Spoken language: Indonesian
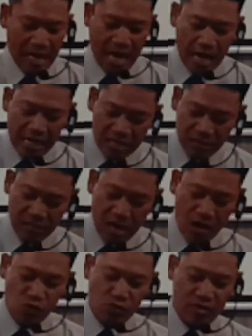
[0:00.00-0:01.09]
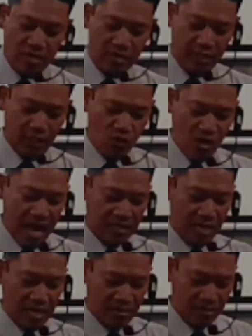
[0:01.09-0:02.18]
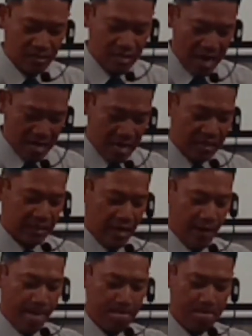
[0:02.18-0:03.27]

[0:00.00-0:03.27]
karena Saul dan Yonatan anaknya